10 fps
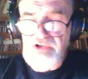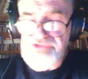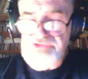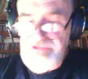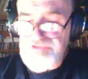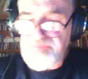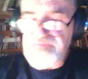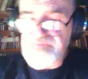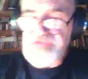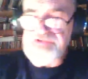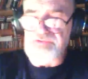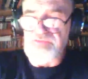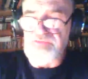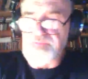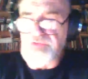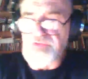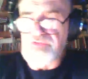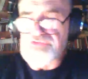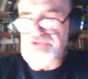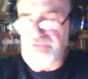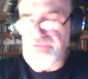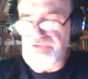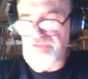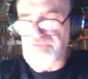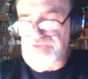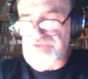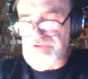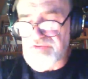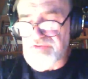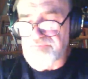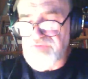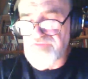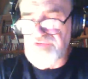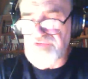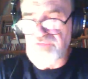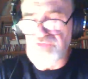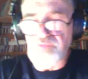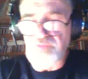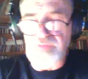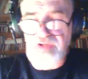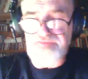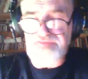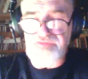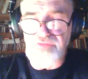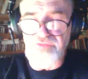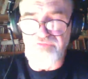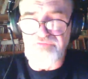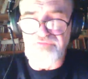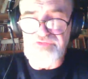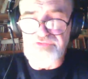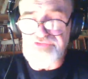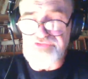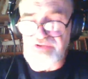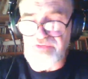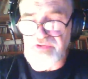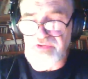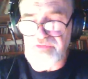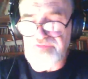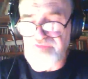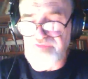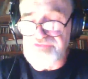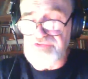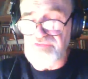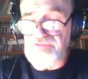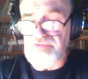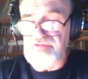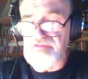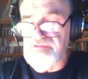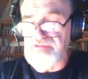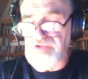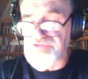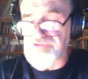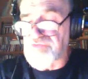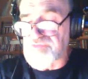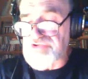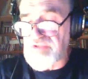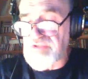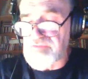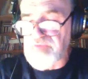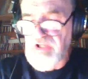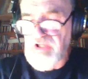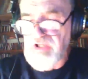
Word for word: Szliśmy w milczeniu po szerokiej równinie w kierunku blasku widocznego na horyzoncie, który, jak się domyślałem,